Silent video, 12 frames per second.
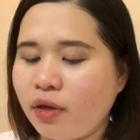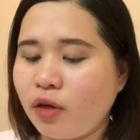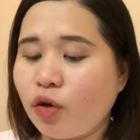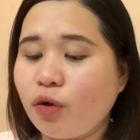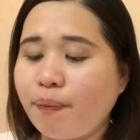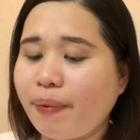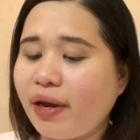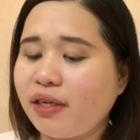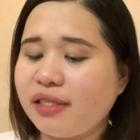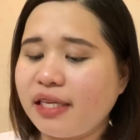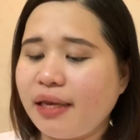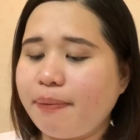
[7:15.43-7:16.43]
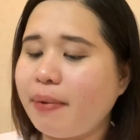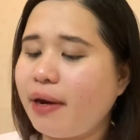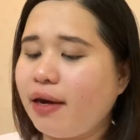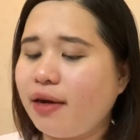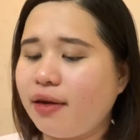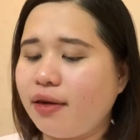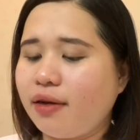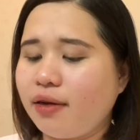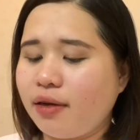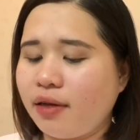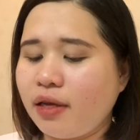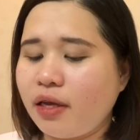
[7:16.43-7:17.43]
compared sa ibang
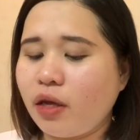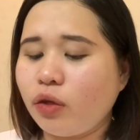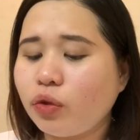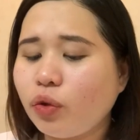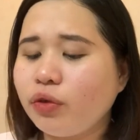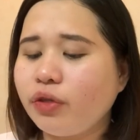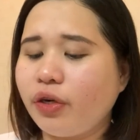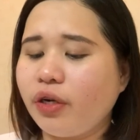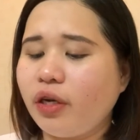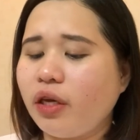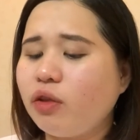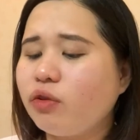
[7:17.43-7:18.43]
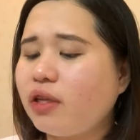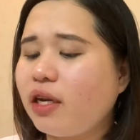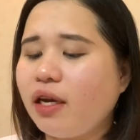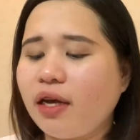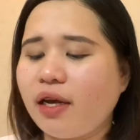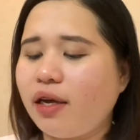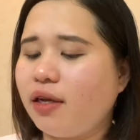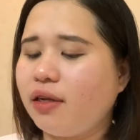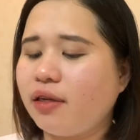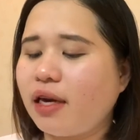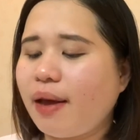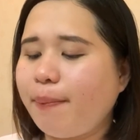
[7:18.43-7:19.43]
toner, ito talaga,
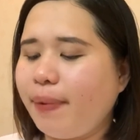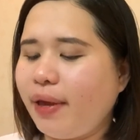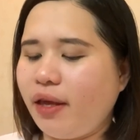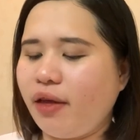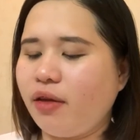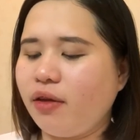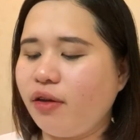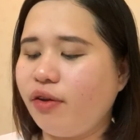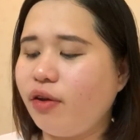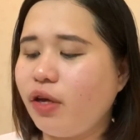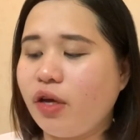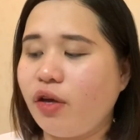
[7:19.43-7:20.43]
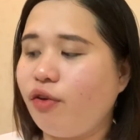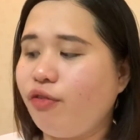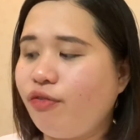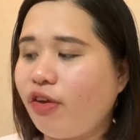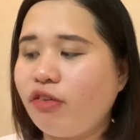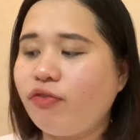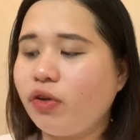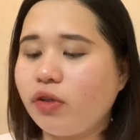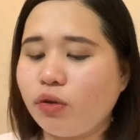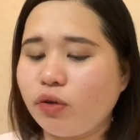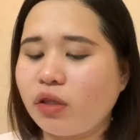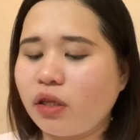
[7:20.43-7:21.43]
grabe. Favorite
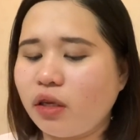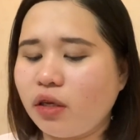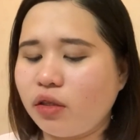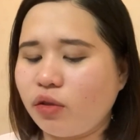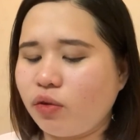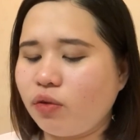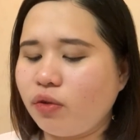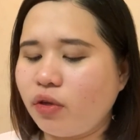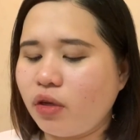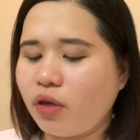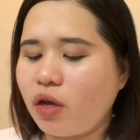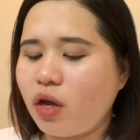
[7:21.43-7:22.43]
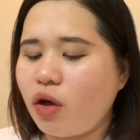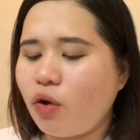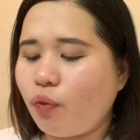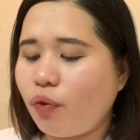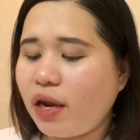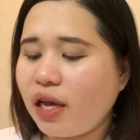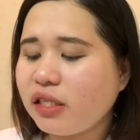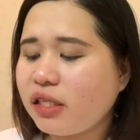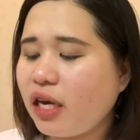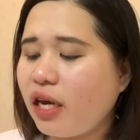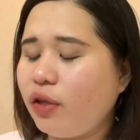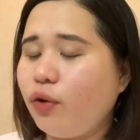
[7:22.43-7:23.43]
ko talaga to. Wala
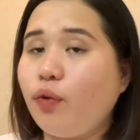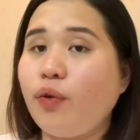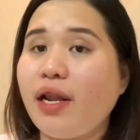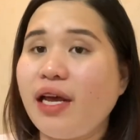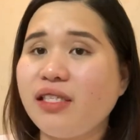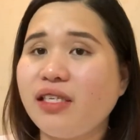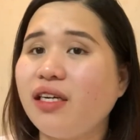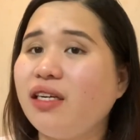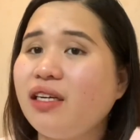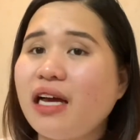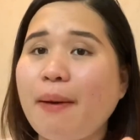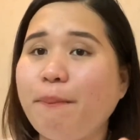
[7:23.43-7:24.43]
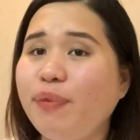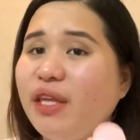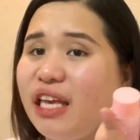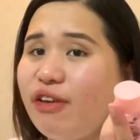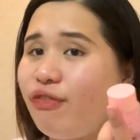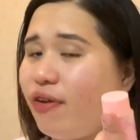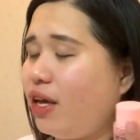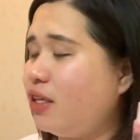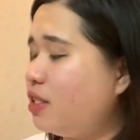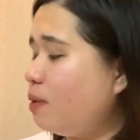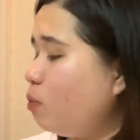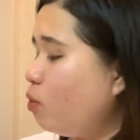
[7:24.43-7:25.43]
siyang ano, wala siyang hapdi
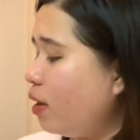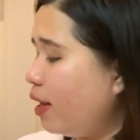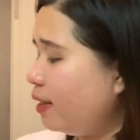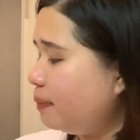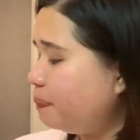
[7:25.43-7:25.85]
effect sa mukha.